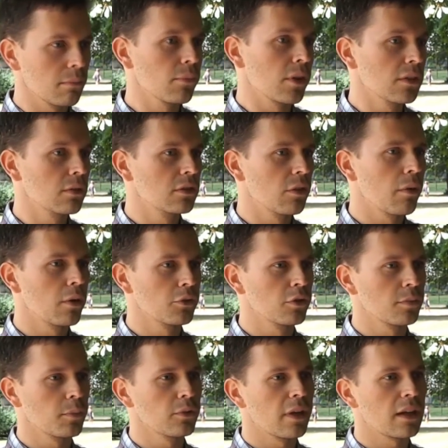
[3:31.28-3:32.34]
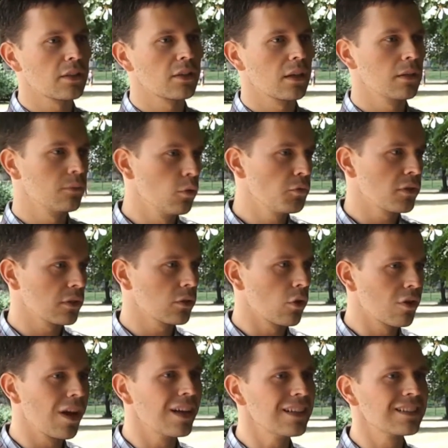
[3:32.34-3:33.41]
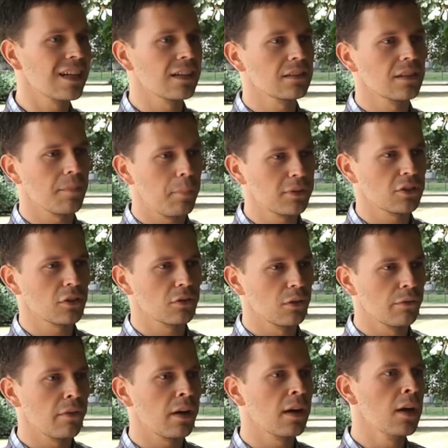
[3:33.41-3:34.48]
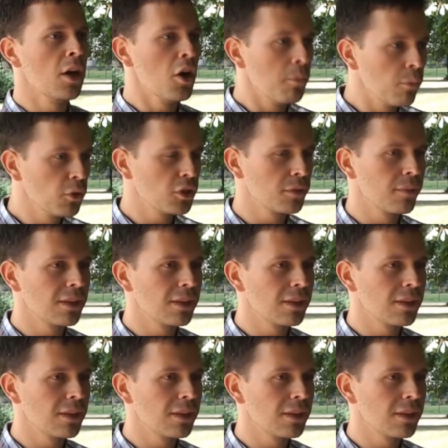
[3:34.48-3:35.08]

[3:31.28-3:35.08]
bo jest to działalność gospodarcza i wówczas organizacja pozarządowa musi